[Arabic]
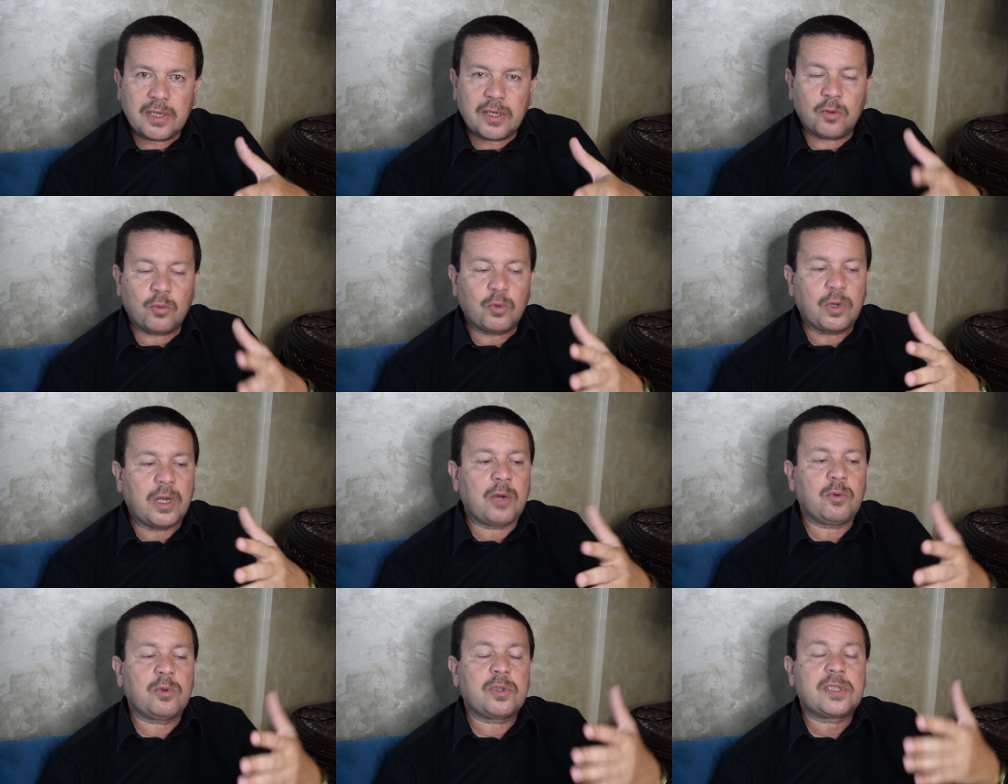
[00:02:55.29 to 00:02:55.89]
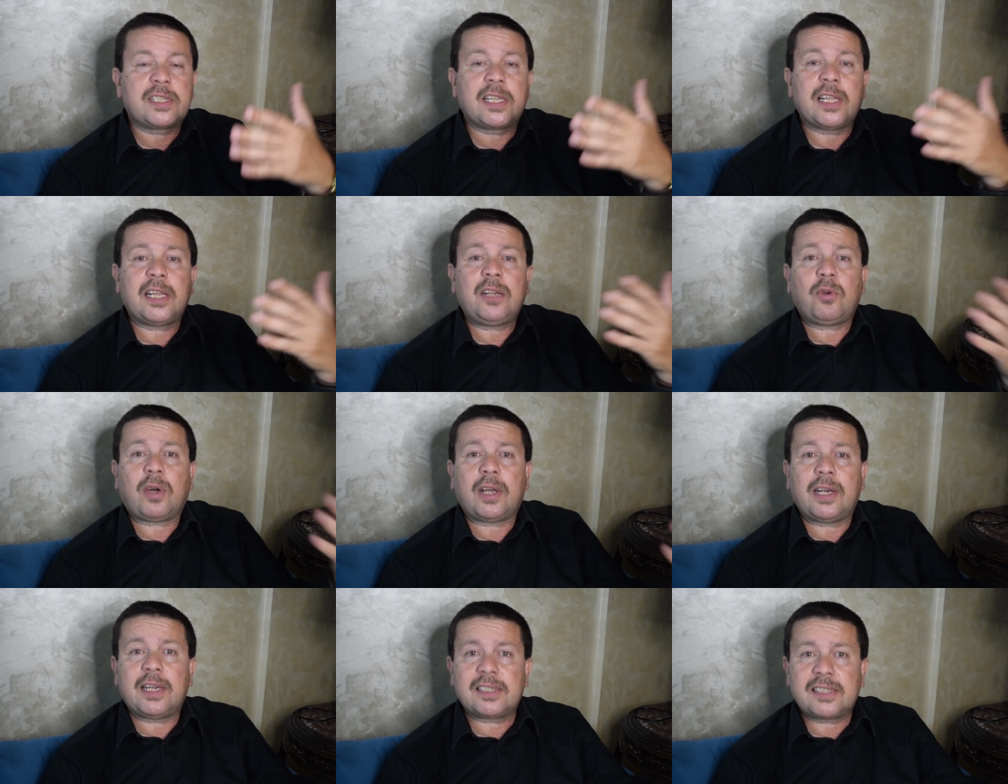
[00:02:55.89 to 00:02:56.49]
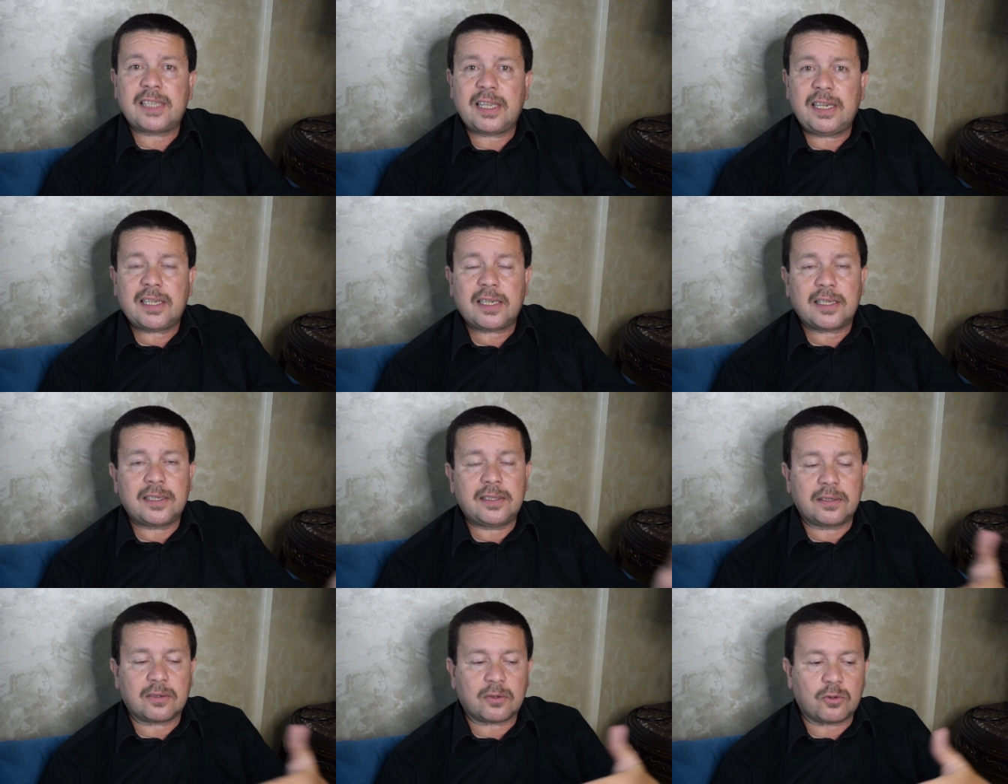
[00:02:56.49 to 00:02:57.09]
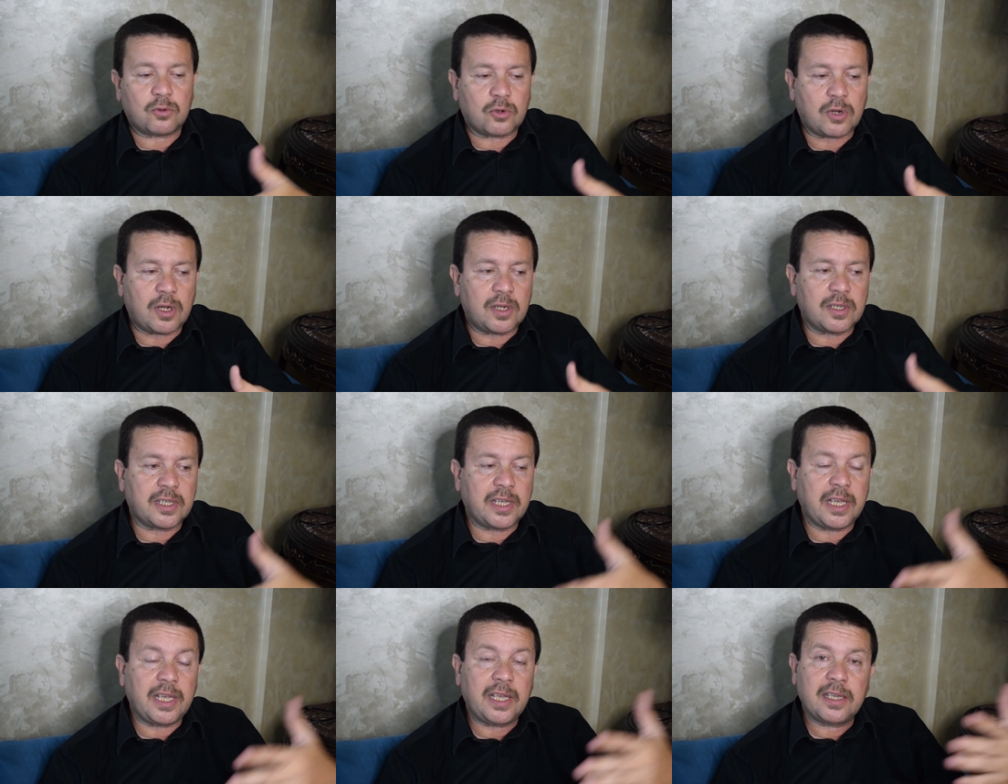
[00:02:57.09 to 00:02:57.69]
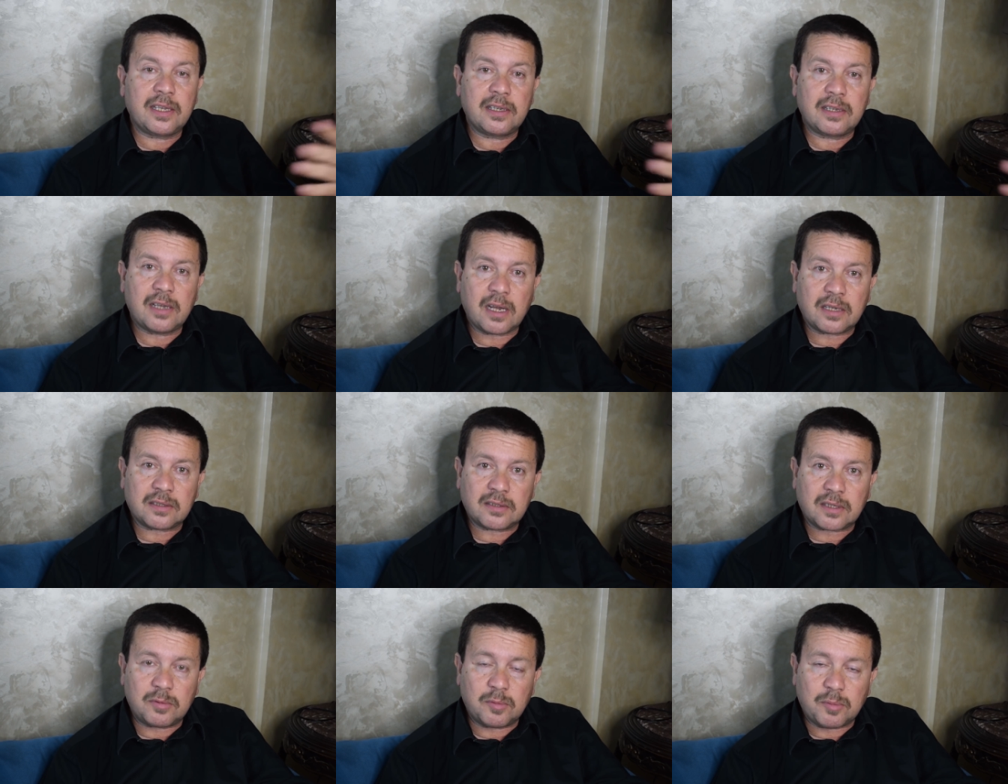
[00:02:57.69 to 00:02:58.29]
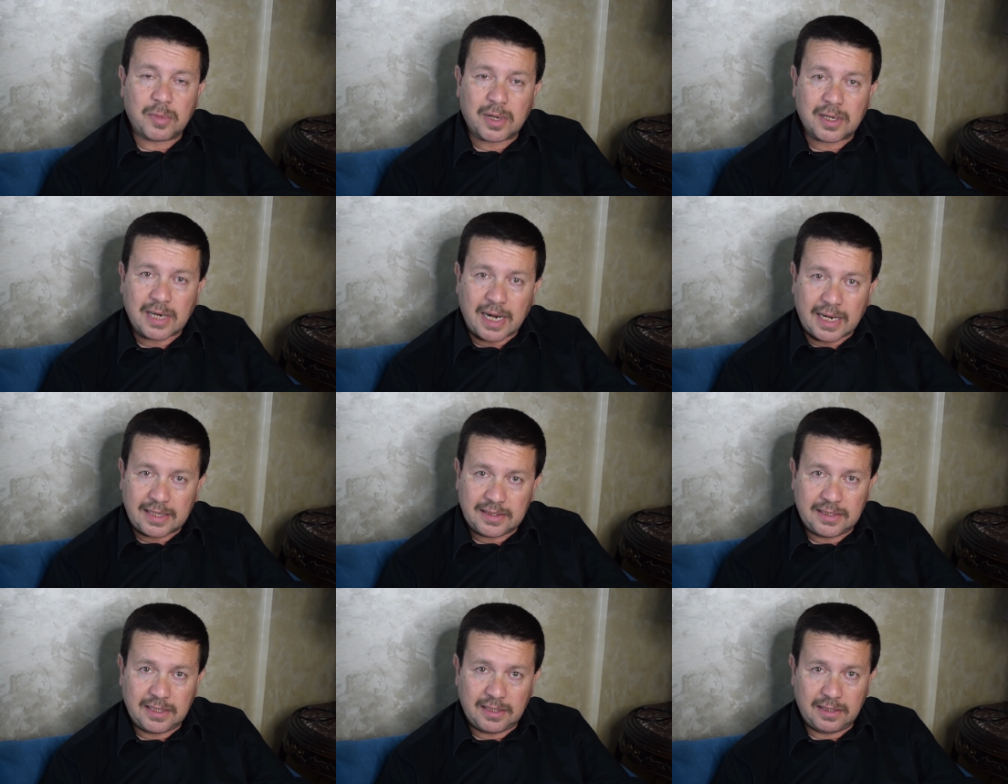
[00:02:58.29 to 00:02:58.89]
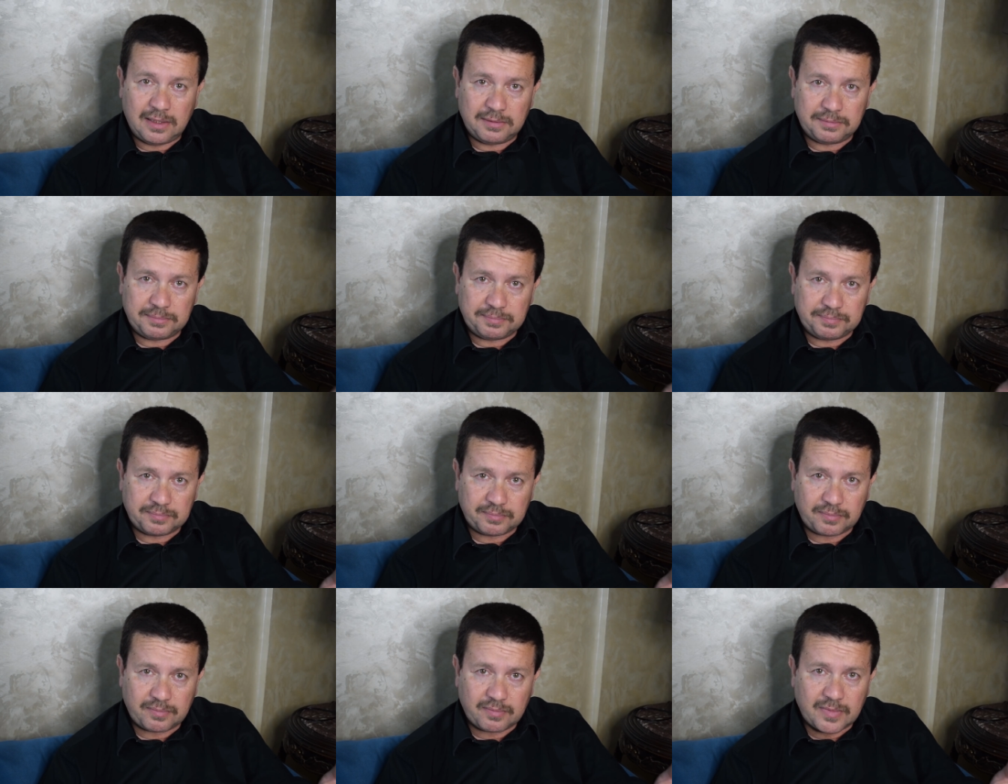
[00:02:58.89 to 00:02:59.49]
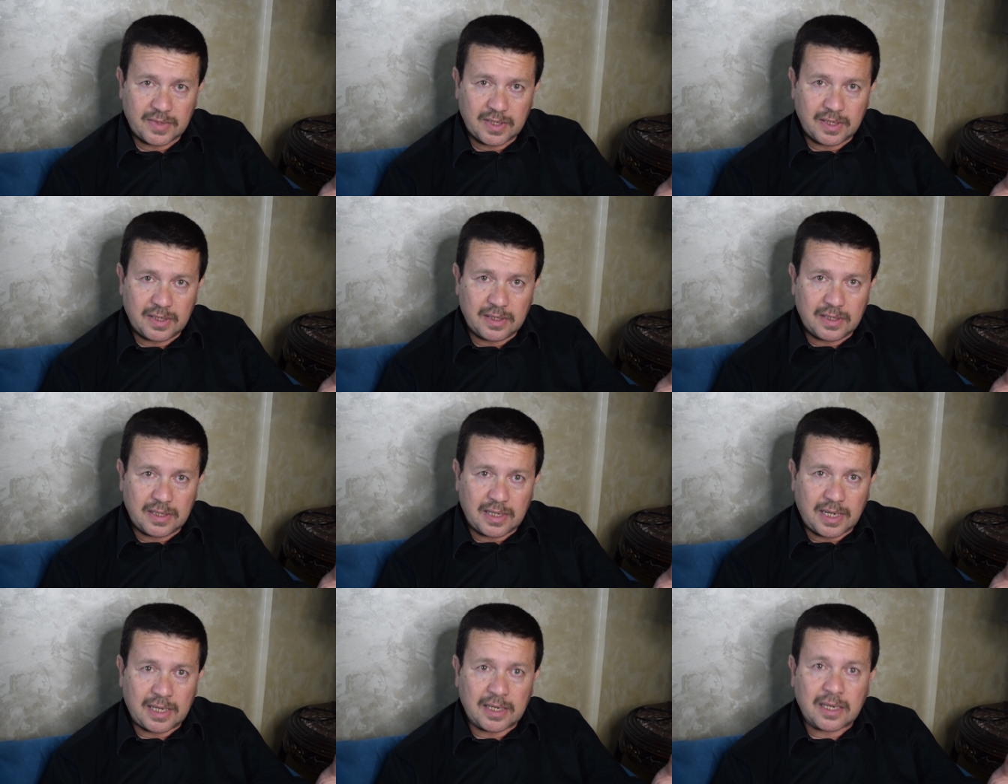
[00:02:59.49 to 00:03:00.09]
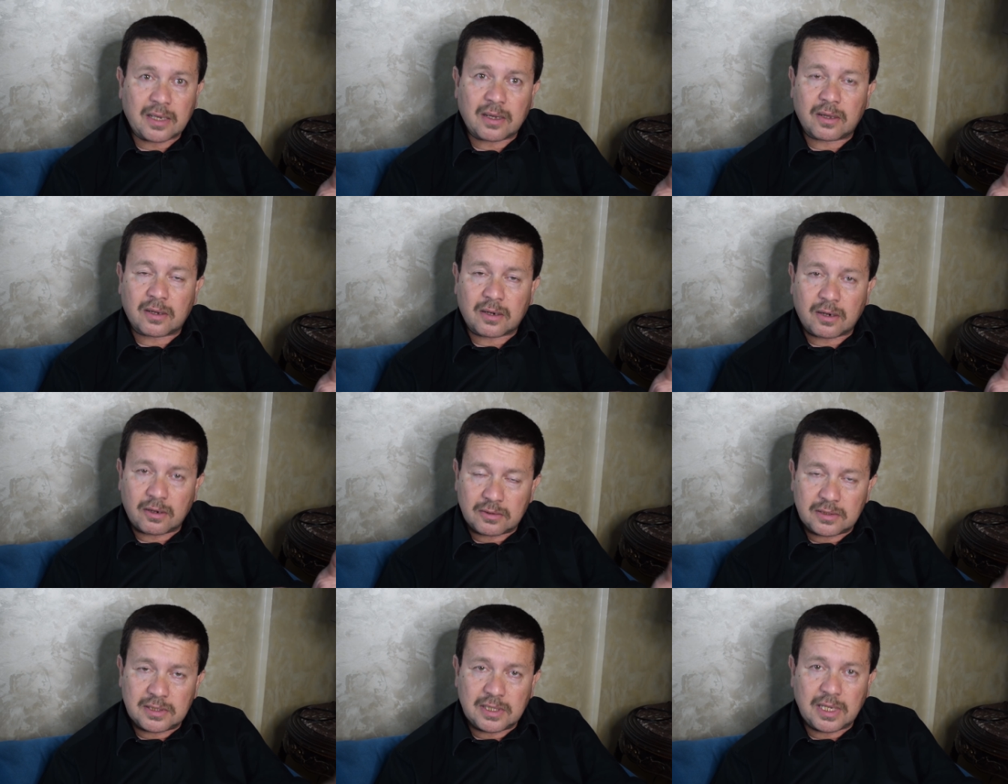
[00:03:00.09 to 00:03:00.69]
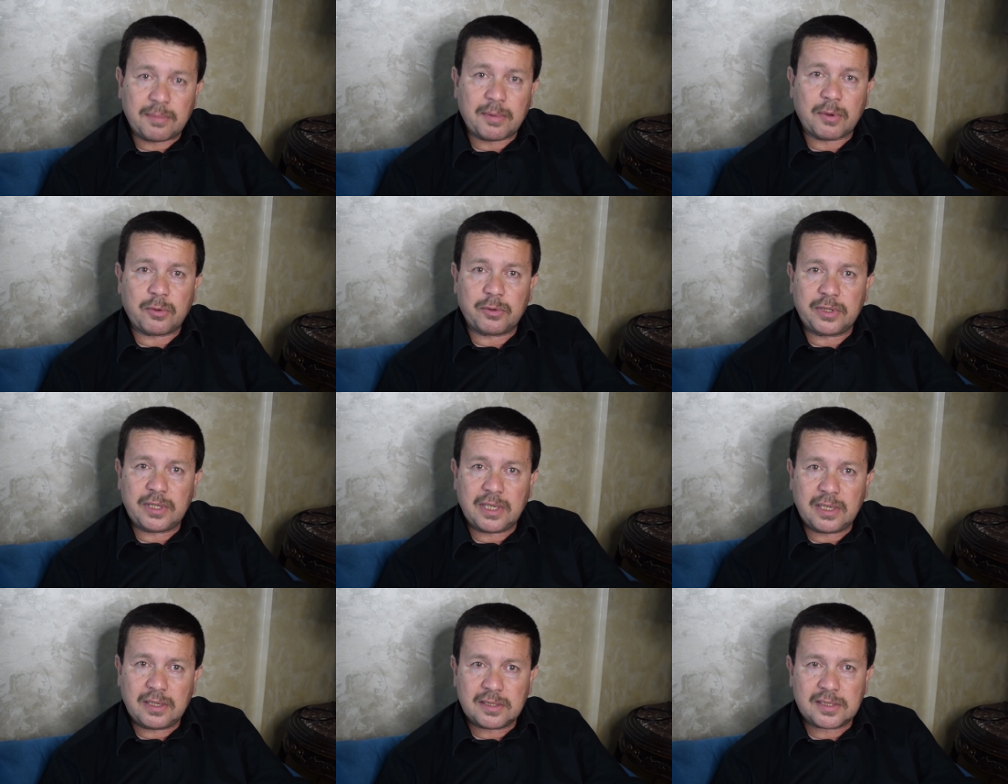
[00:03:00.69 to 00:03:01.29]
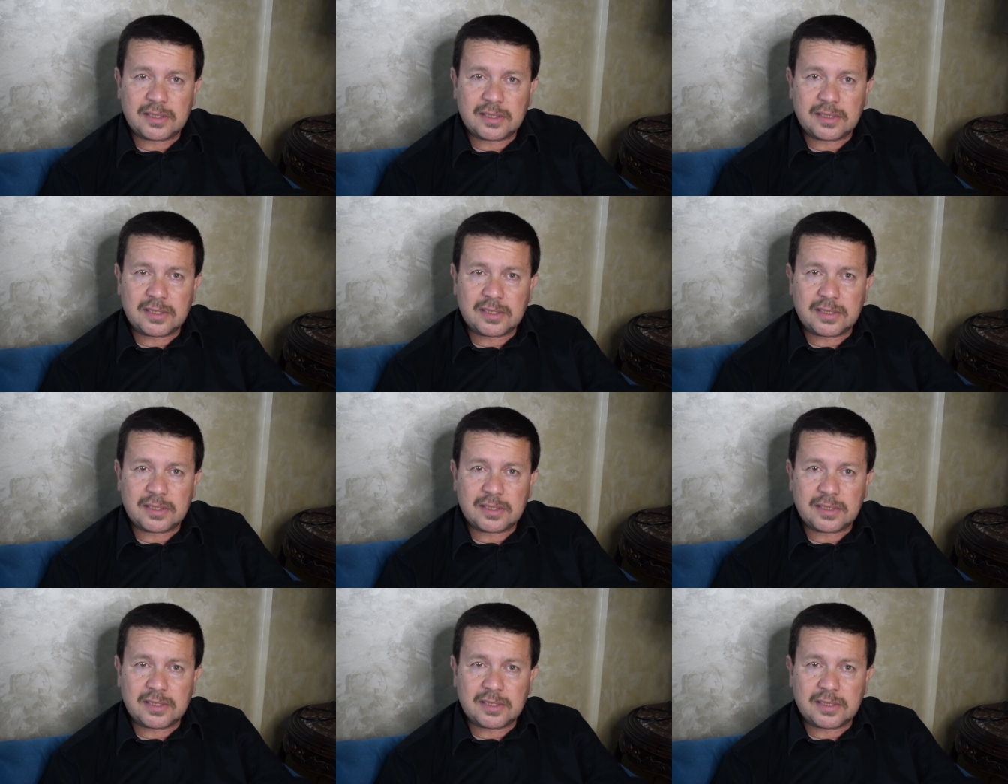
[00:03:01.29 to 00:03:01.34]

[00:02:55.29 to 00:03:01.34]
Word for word: واستدلوا على ذلك ان القران جه اكثر من مره عدل على قرارات نبويه